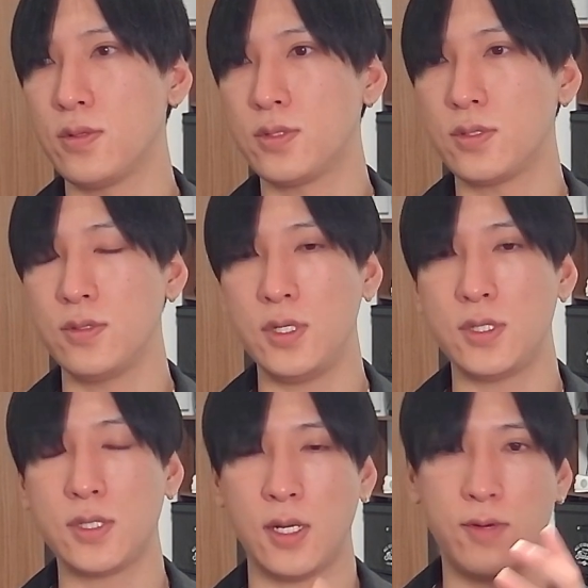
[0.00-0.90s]
数日
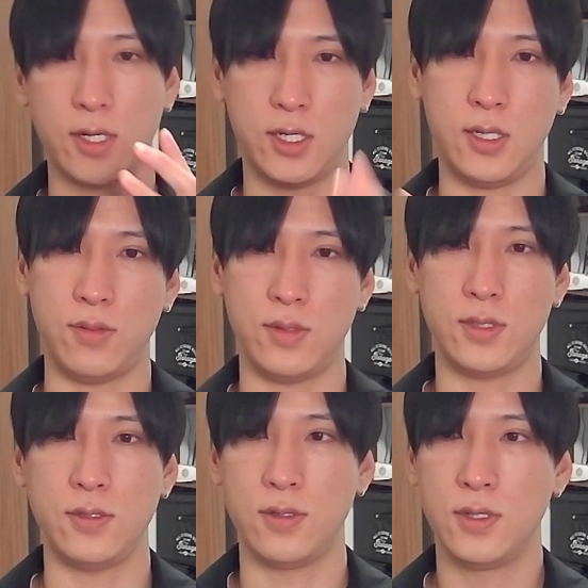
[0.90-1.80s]
間は来てるんです
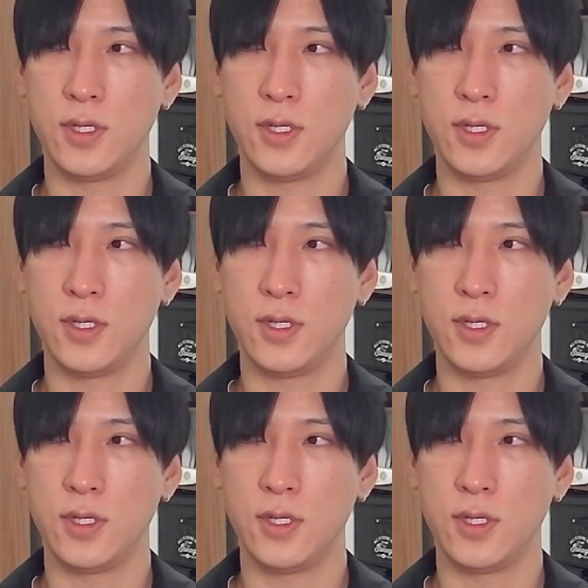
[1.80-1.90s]
よ。